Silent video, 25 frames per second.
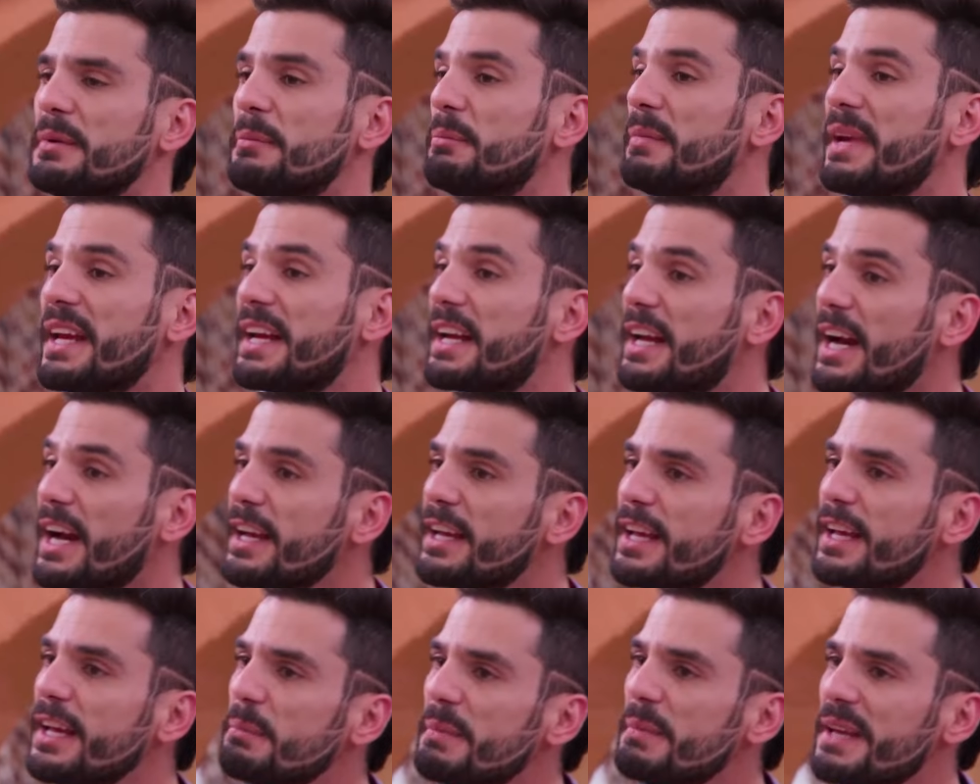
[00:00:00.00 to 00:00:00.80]
Me cae
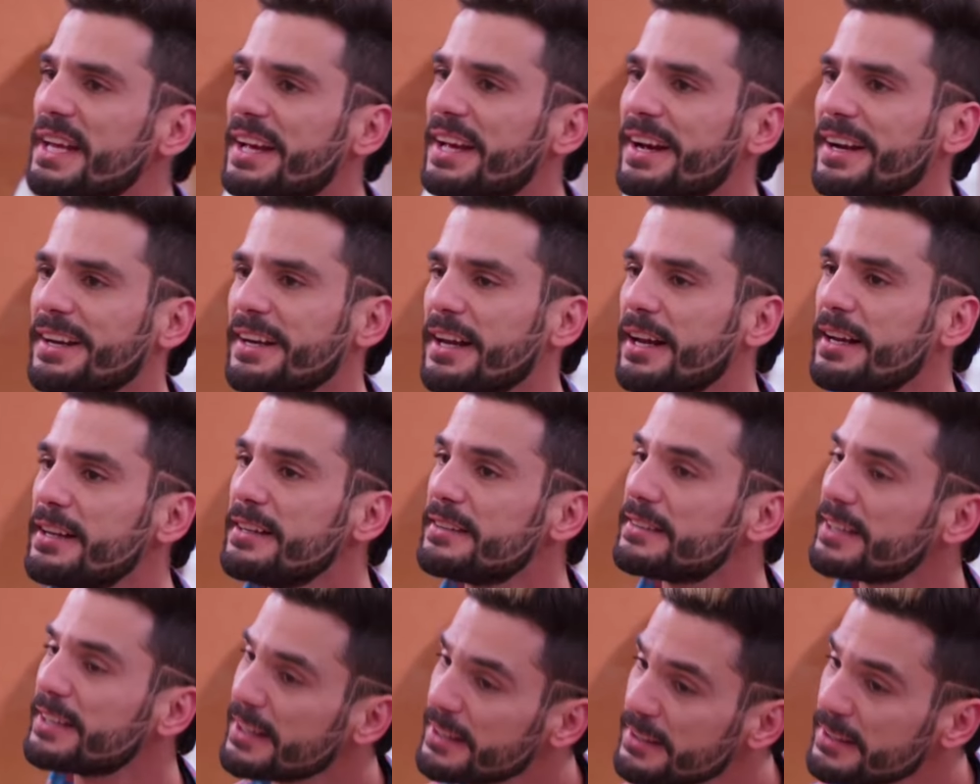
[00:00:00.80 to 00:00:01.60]
que mi carnal
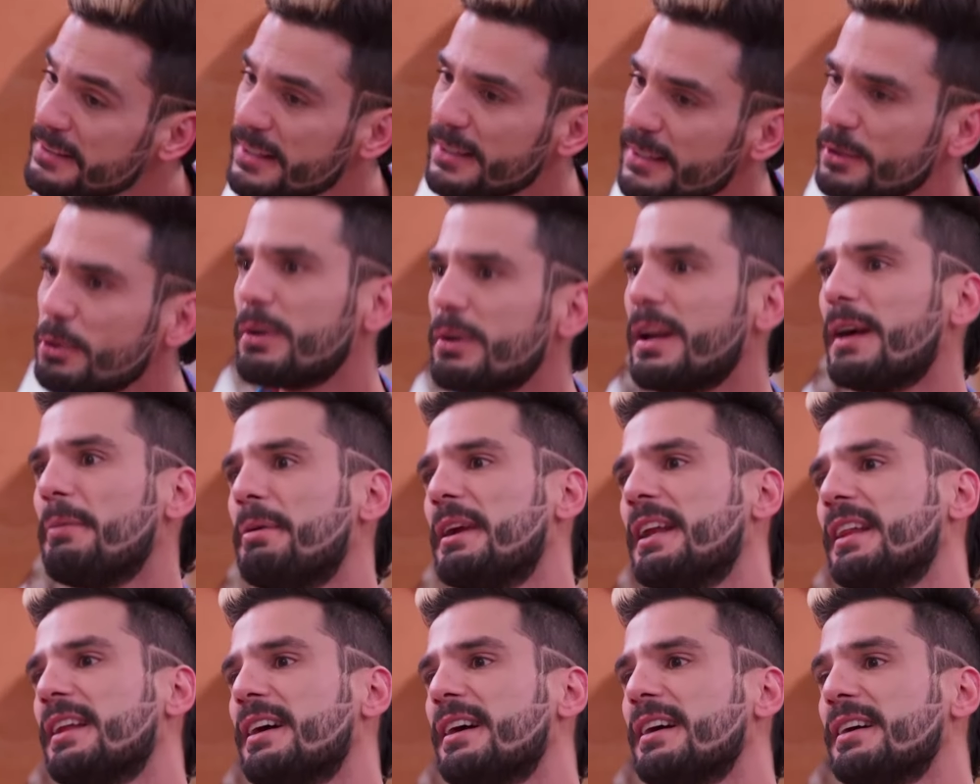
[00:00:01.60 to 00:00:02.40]
está diciendo la
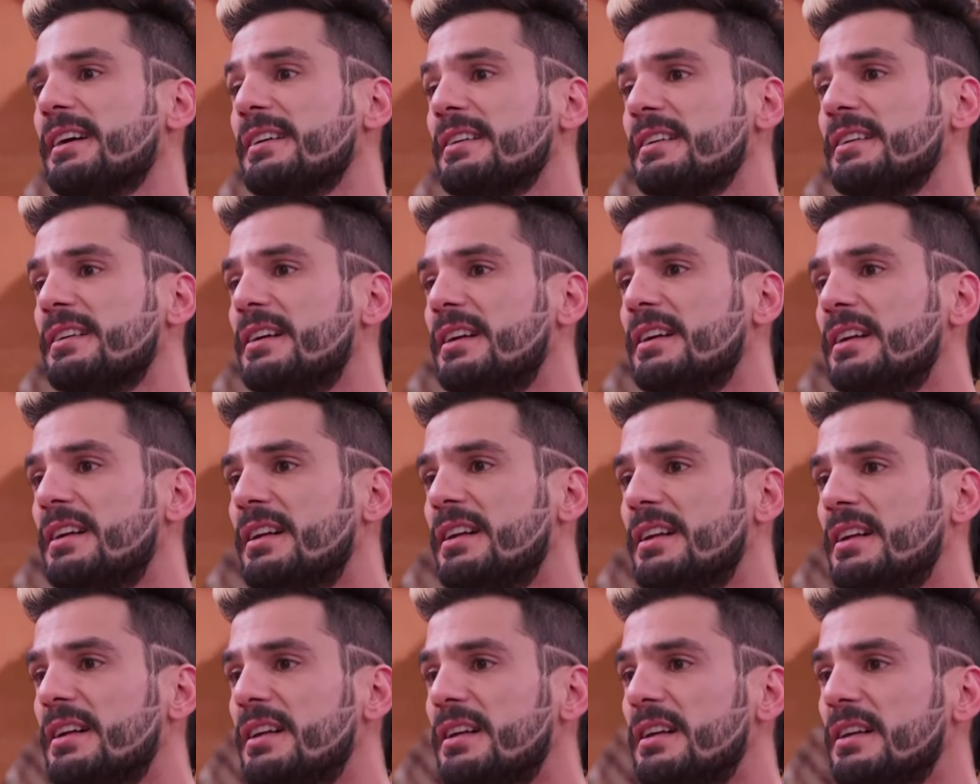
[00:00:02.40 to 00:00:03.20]
verdad.
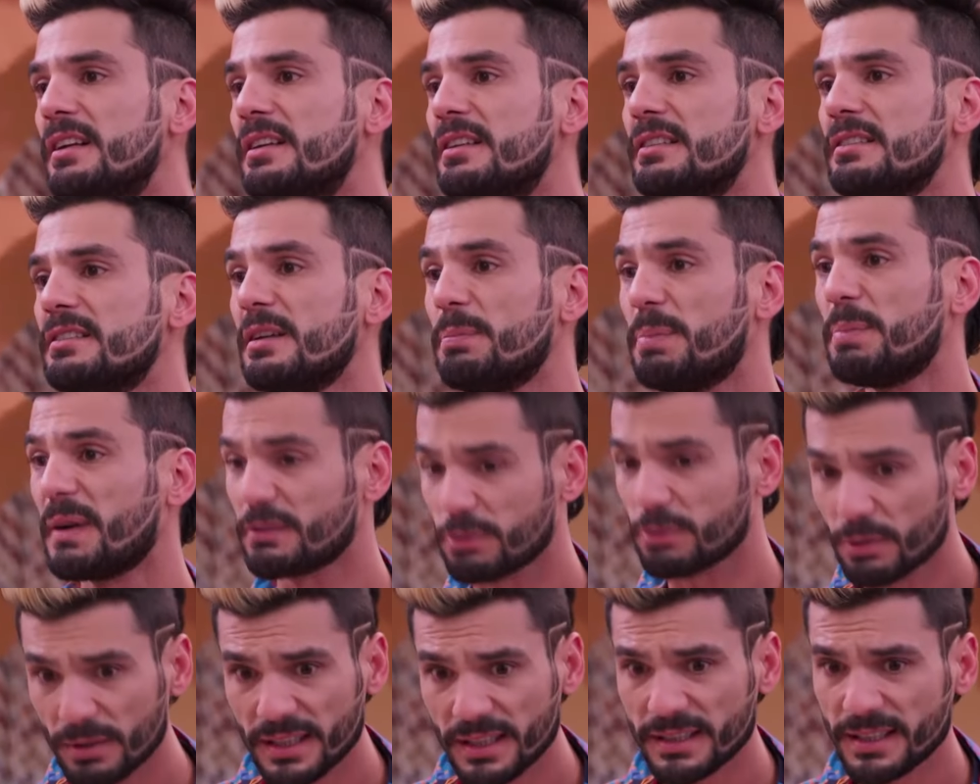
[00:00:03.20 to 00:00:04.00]
Se
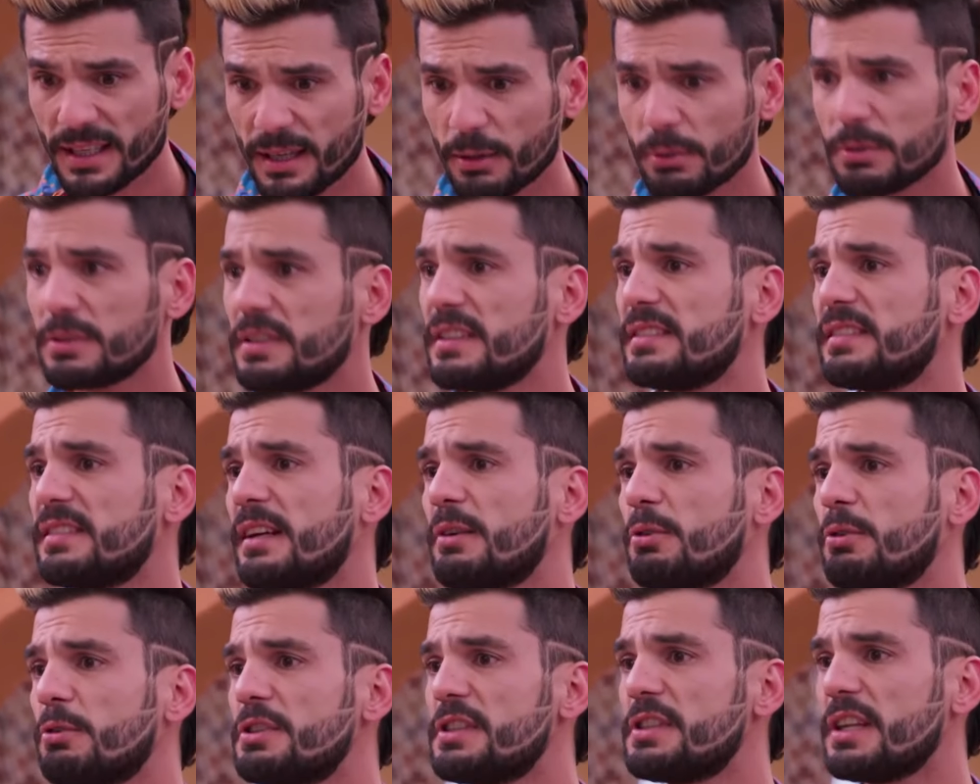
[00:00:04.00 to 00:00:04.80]
pasó de tragos esa
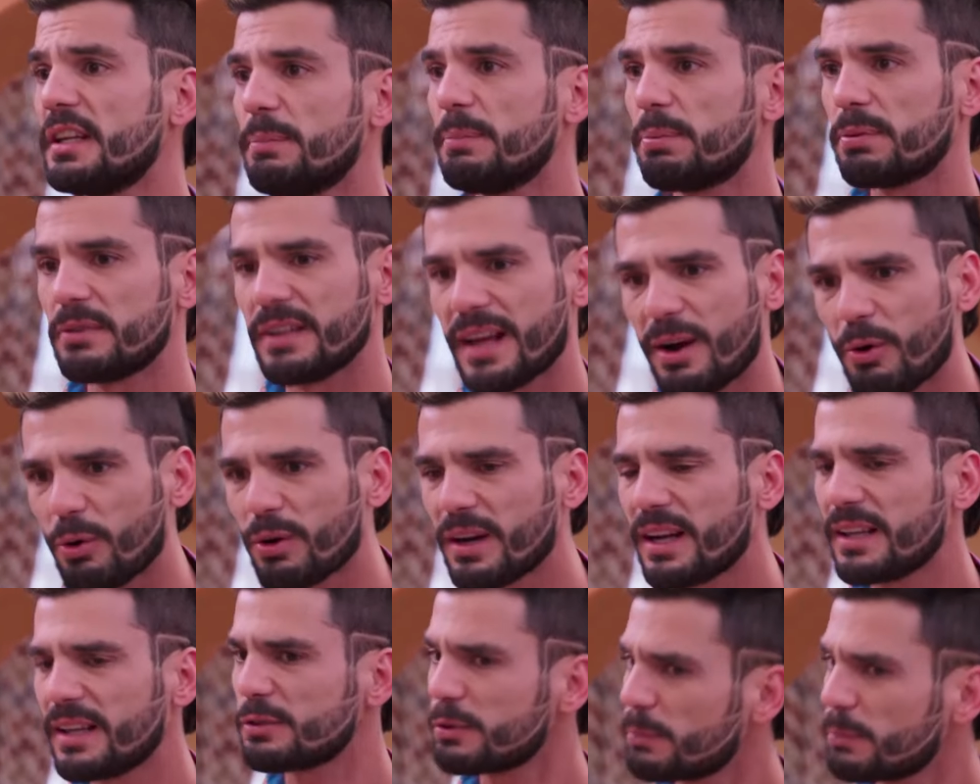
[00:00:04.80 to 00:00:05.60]
noche y pues la
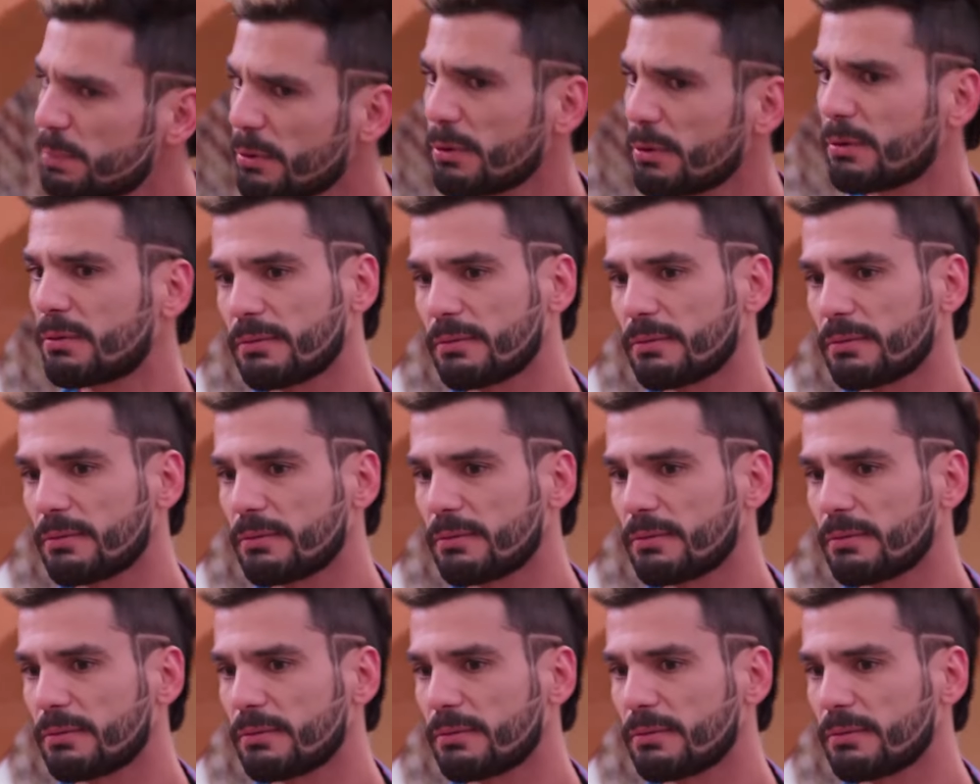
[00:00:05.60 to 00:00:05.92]
Olga supo